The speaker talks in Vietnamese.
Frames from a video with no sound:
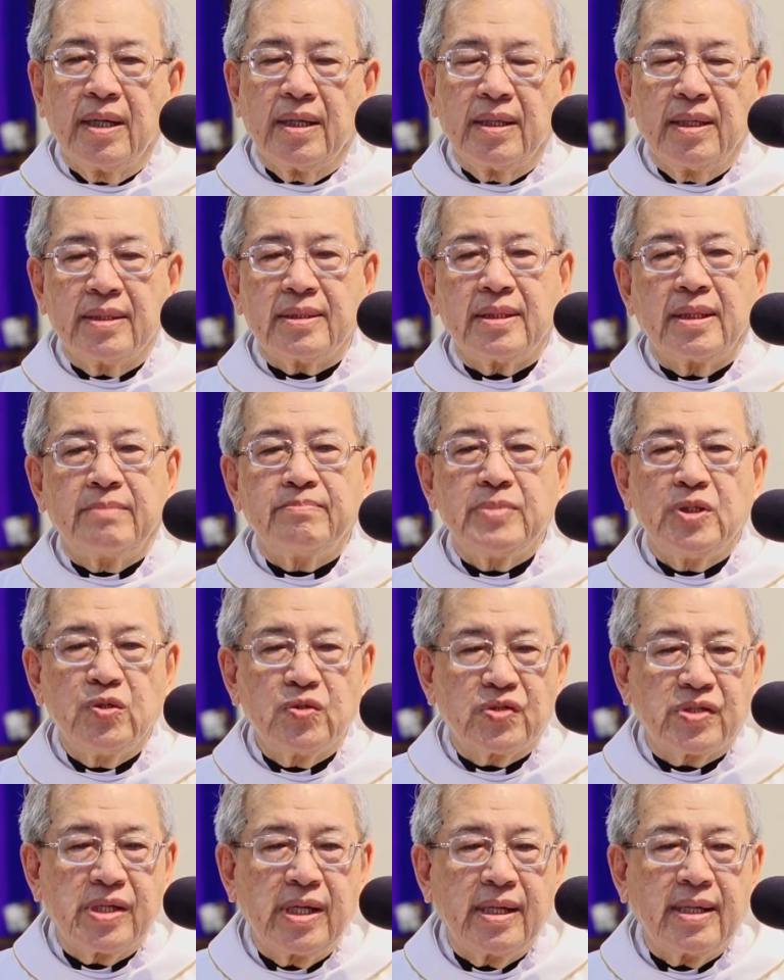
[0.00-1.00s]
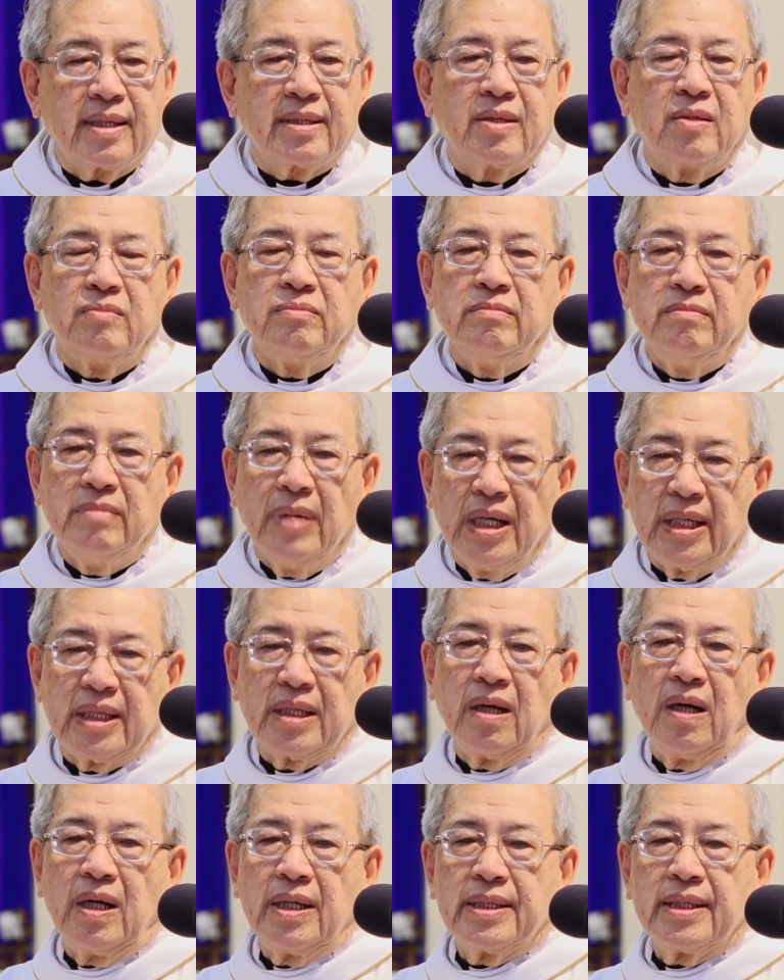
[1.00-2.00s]
Đức Tổng Du Xe cũng mời
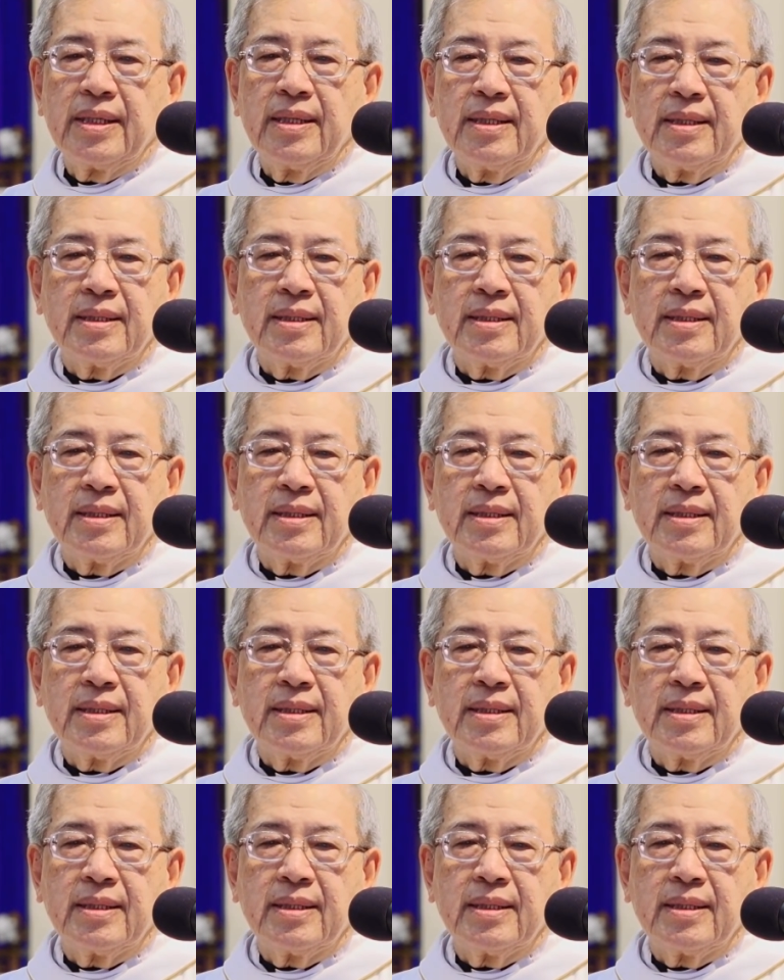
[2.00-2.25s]
gọi